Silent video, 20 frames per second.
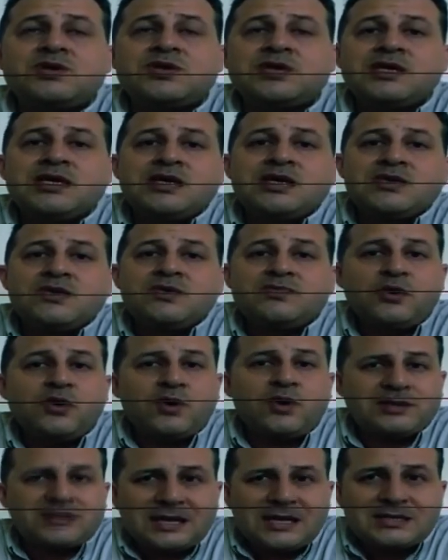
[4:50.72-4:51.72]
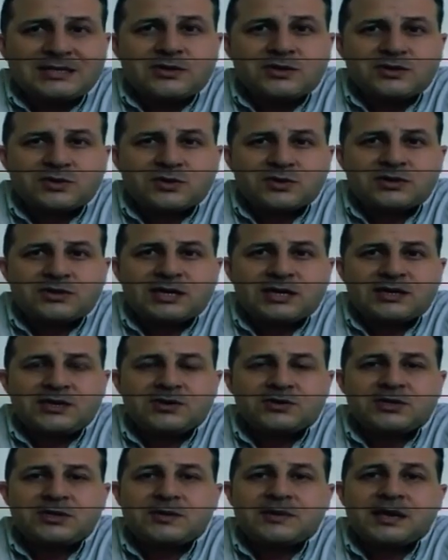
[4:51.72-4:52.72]
un poco atrás en los contagios y
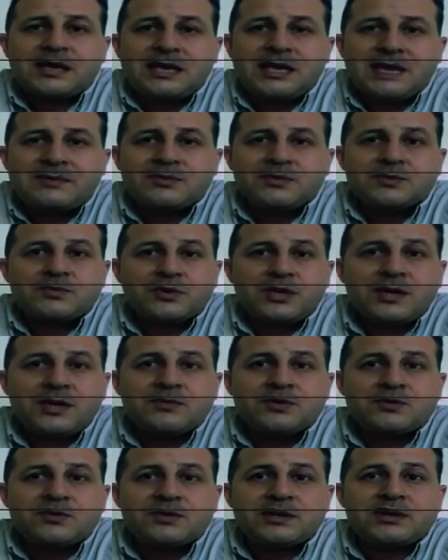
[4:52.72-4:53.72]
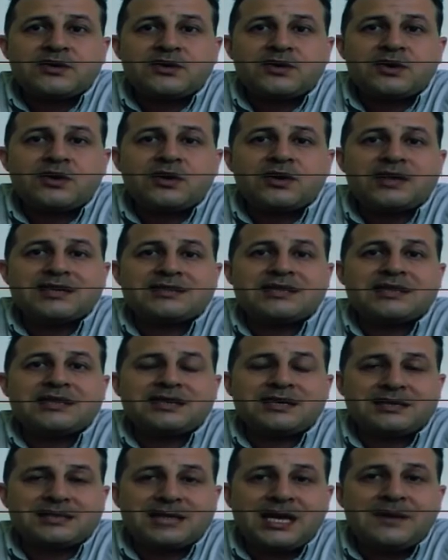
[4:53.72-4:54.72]
veíamos, podíamos ver lo que se
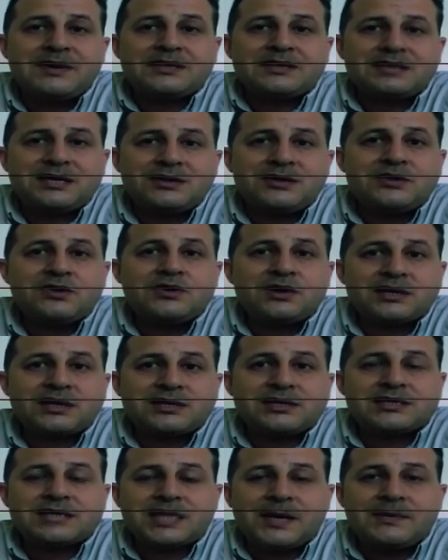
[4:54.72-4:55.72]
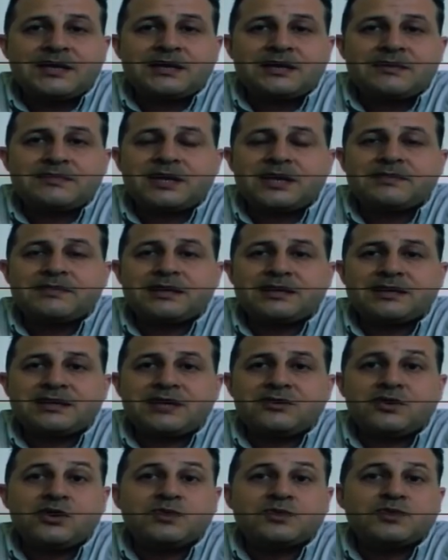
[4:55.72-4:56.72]
estaba haciendo, lo que se estaban implementando, los
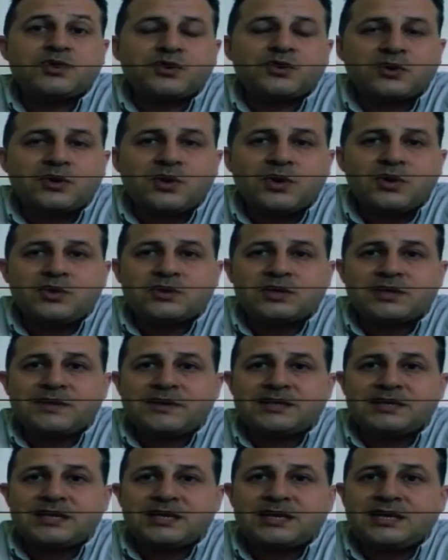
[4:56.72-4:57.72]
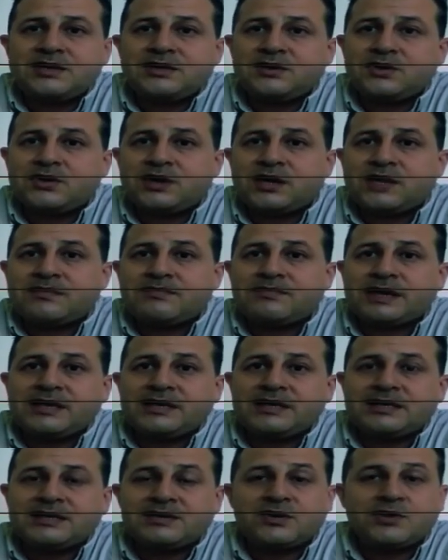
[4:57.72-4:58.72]
protocolos que iban saliendo en países
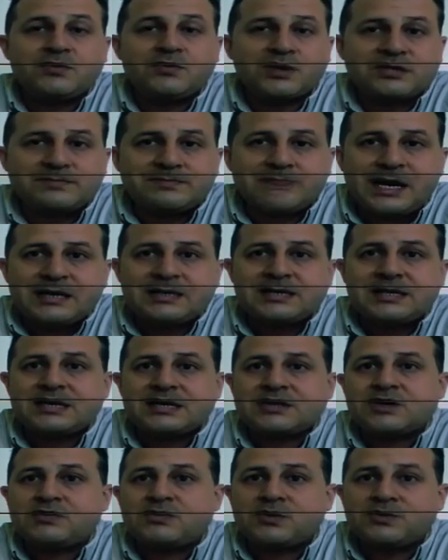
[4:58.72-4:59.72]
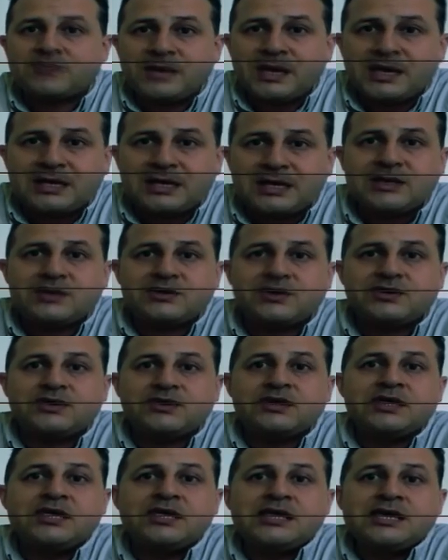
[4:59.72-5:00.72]
como España, como México,
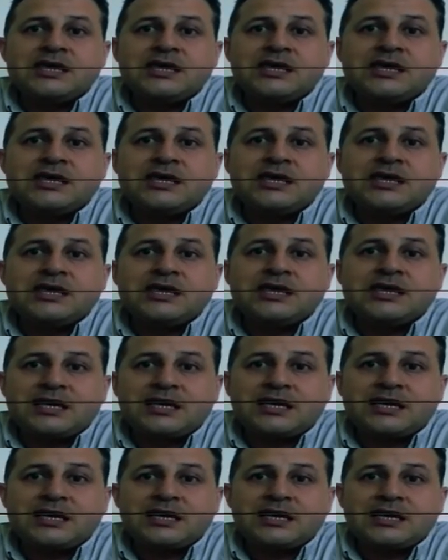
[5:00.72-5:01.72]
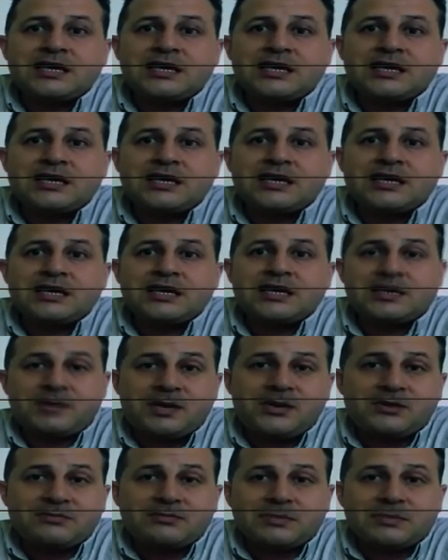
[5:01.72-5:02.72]
que
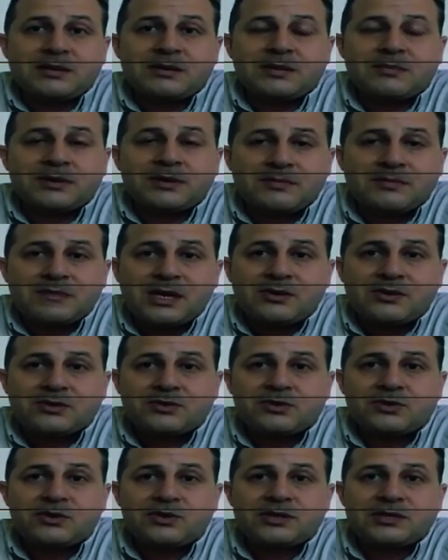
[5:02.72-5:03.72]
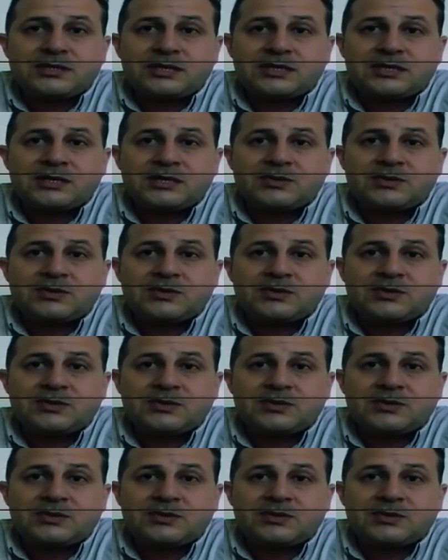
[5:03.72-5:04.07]
vivieron eh, primero toda esta